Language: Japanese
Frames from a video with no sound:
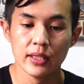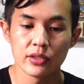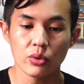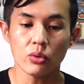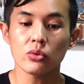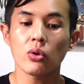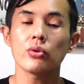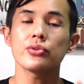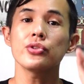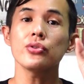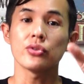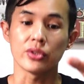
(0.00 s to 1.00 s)
その途
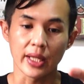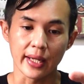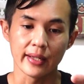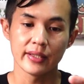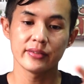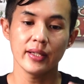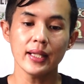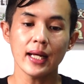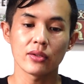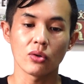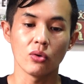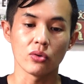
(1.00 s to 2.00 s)
中で、
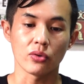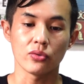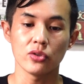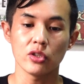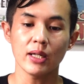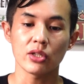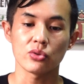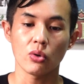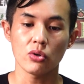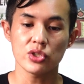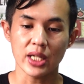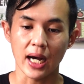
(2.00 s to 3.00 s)
セダンの方の車の
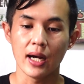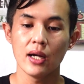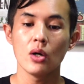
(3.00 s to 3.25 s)
調子が